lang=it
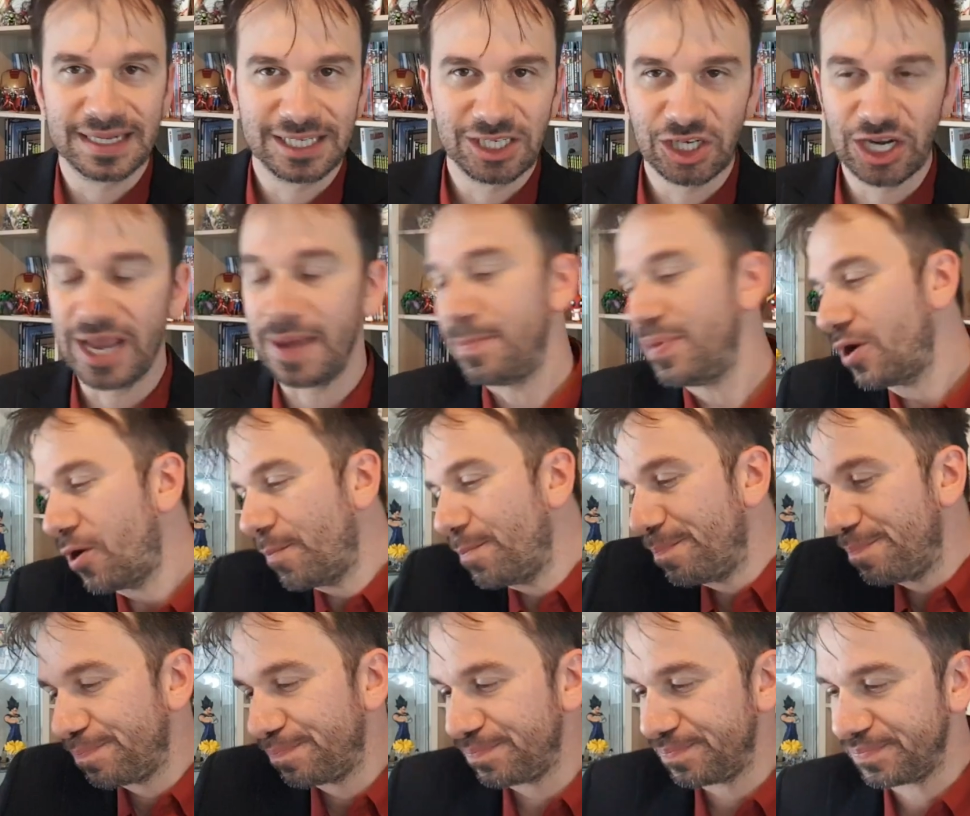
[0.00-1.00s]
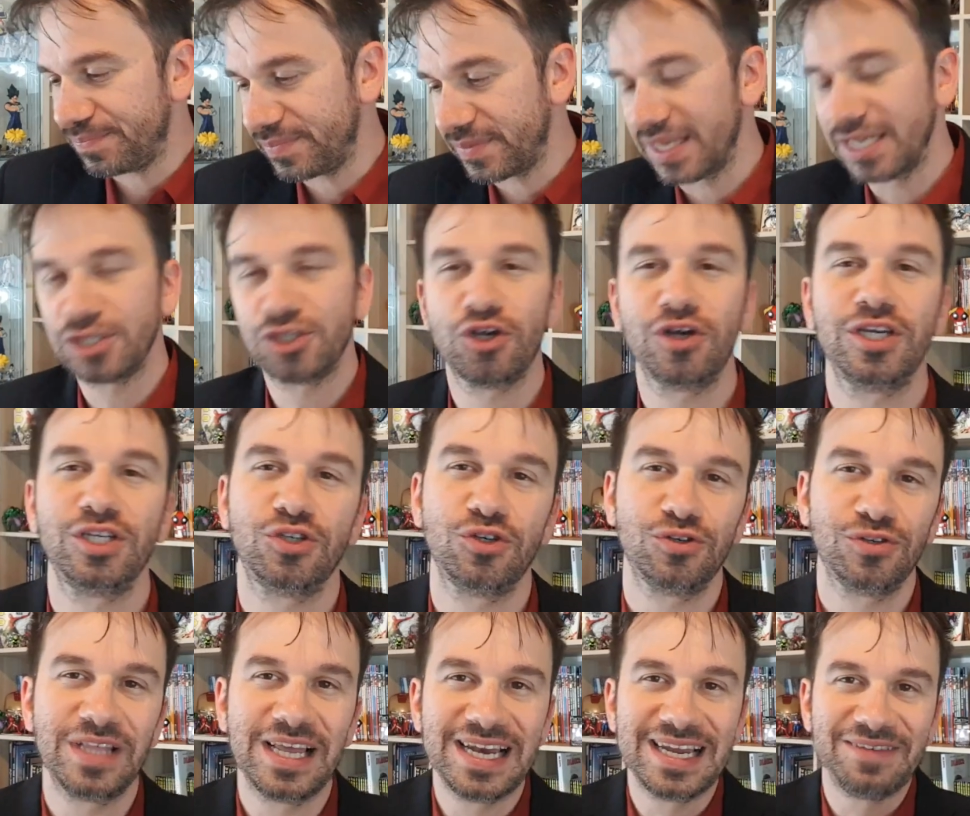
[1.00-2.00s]
c'è, però Mm, so che
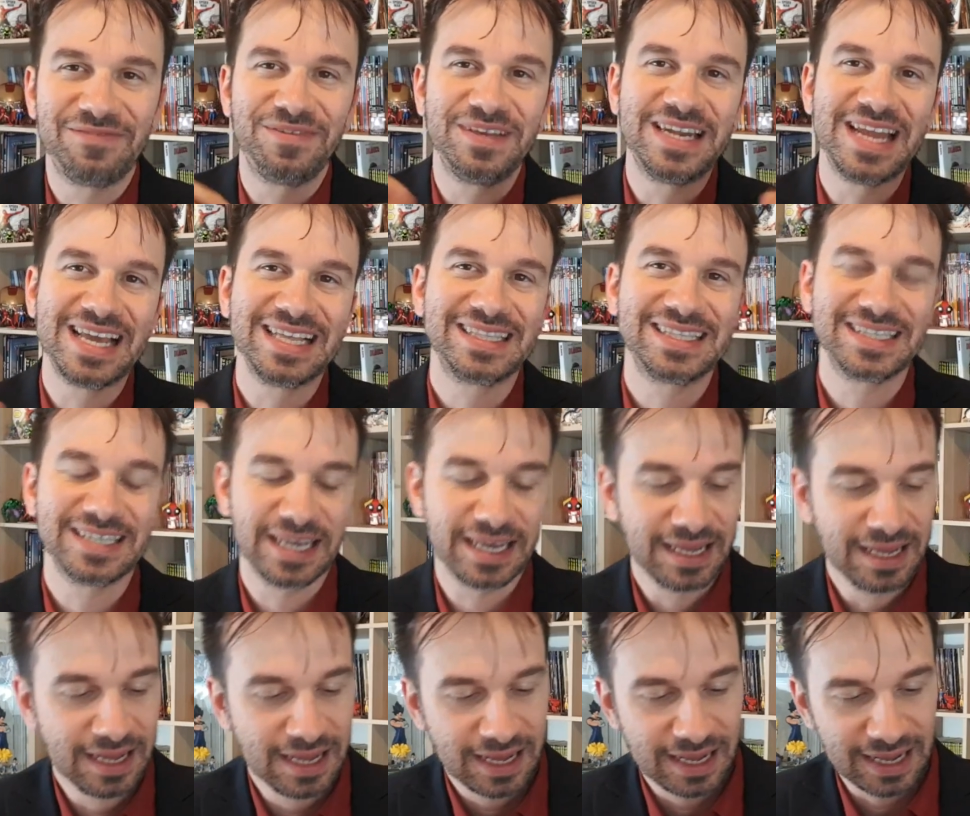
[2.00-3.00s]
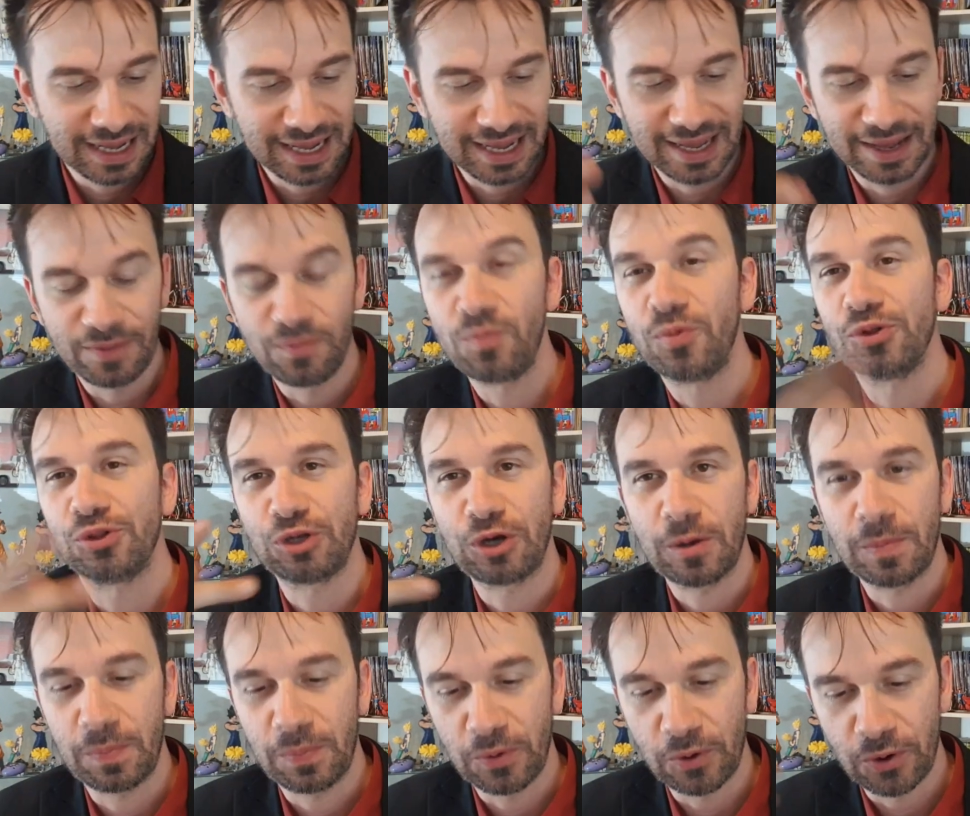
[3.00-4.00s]
sono delle finezze eh, un po'
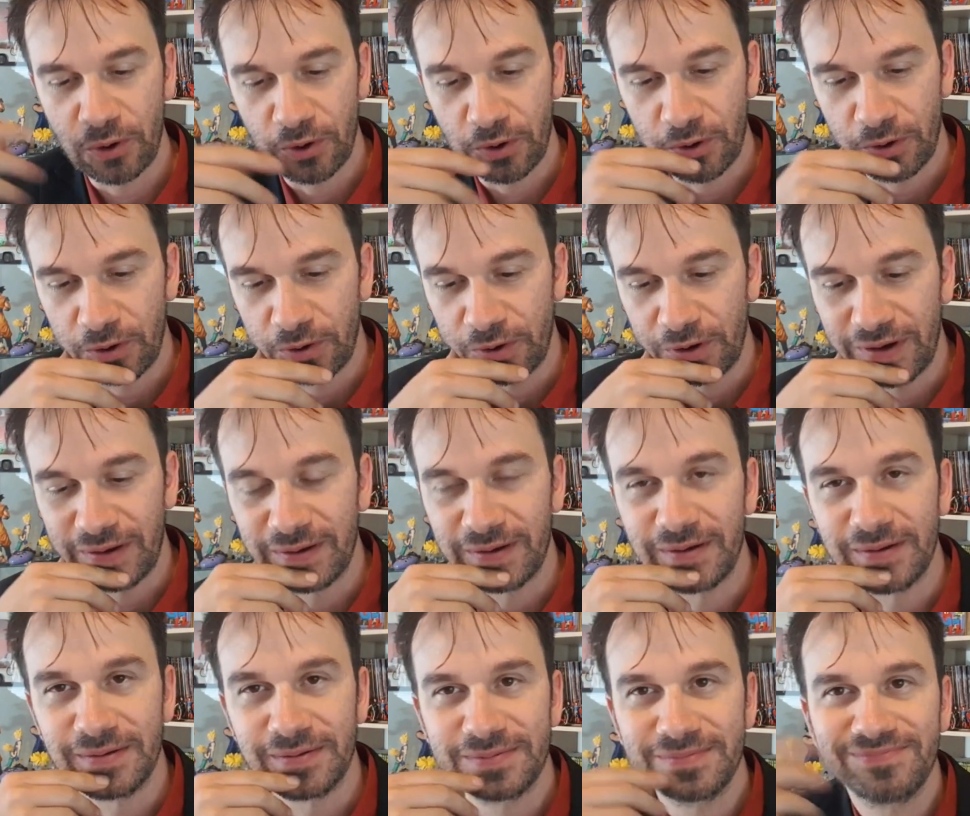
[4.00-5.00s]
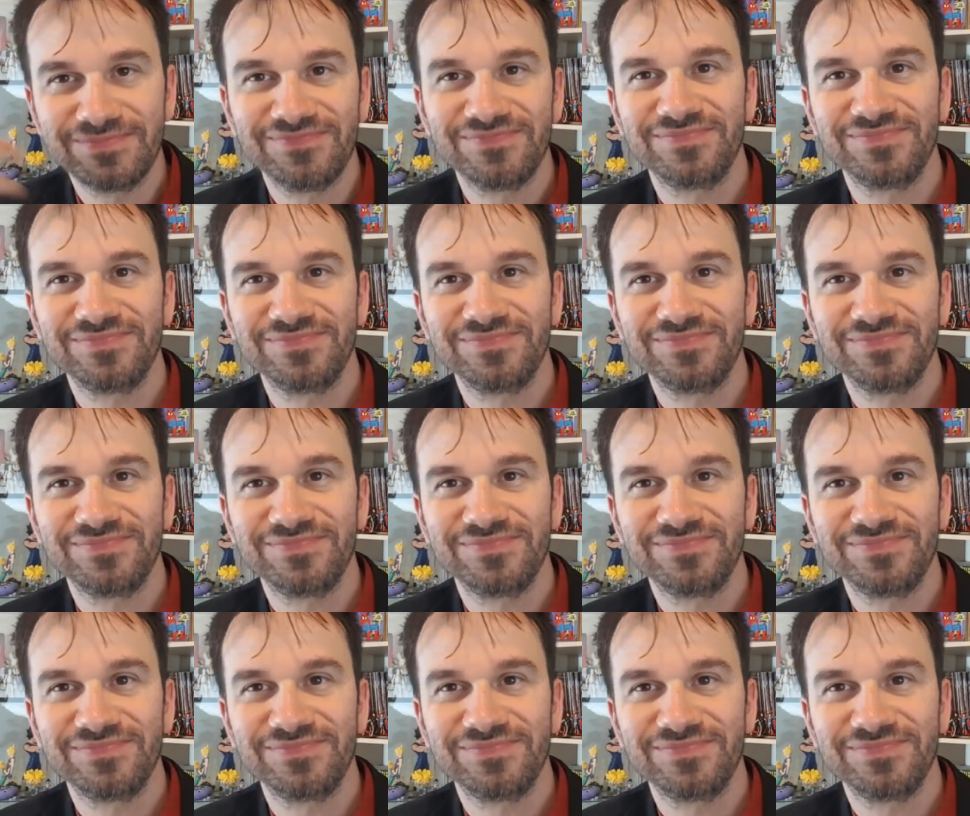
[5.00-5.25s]
troppo... Uh,